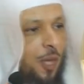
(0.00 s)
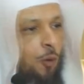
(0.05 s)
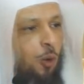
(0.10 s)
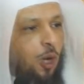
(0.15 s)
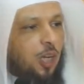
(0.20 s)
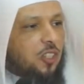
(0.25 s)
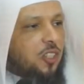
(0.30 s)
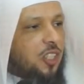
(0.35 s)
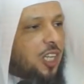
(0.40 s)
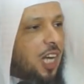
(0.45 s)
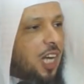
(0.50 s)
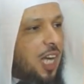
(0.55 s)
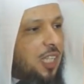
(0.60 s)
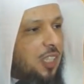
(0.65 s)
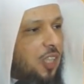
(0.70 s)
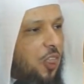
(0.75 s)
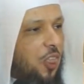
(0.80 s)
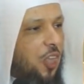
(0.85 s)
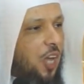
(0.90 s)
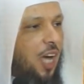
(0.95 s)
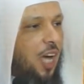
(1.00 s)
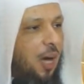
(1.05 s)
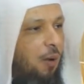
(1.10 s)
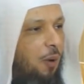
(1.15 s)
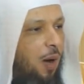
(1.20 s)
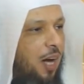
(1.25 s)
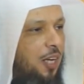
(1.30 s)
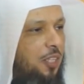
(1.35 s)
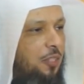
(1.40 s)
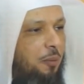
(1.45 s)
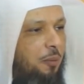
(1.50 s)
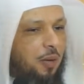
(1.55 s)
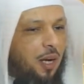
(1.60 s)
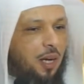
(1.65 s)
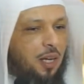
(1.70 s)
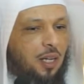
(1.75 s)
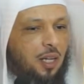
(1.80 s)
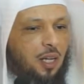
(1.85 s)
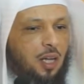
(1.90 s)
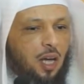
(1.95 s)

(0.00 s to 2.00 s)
وأن صلاة الضحى واجبة